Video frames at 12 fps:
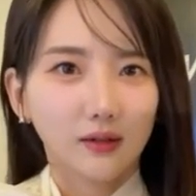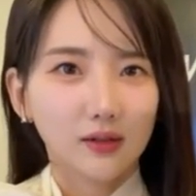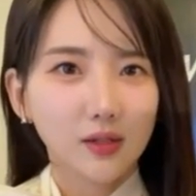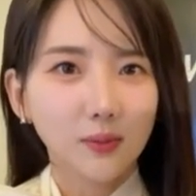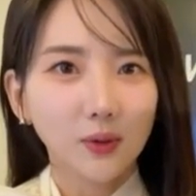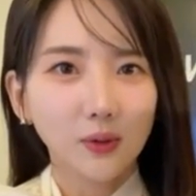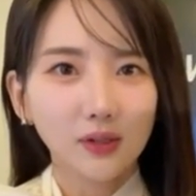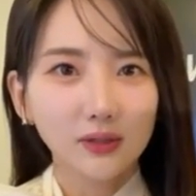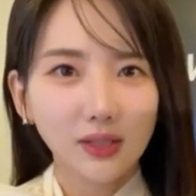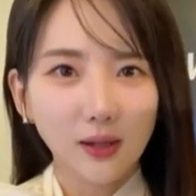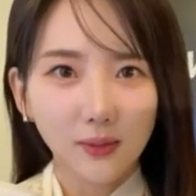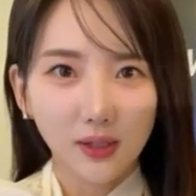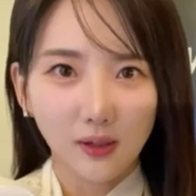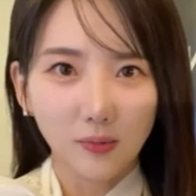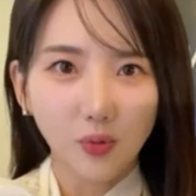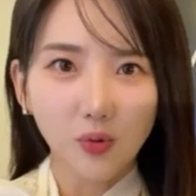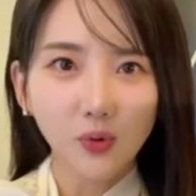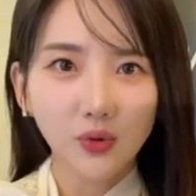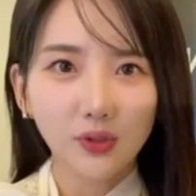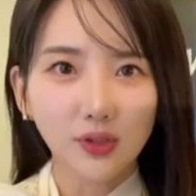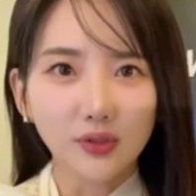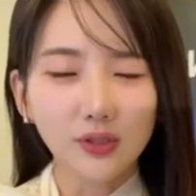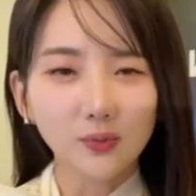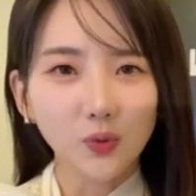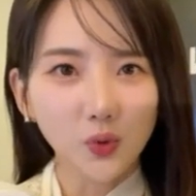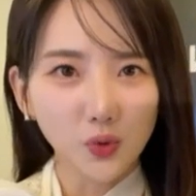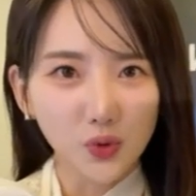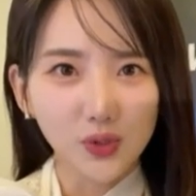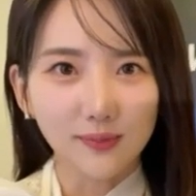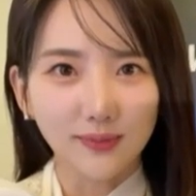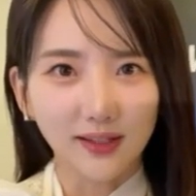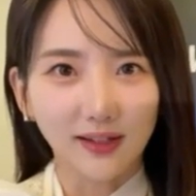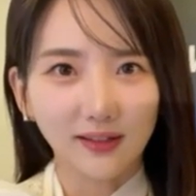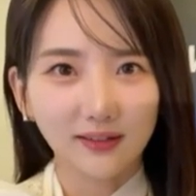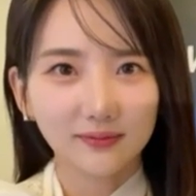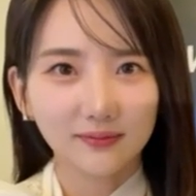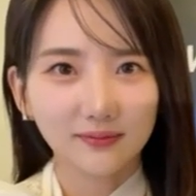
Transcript: 11월 3일 보문 연습용 뉴스입니다.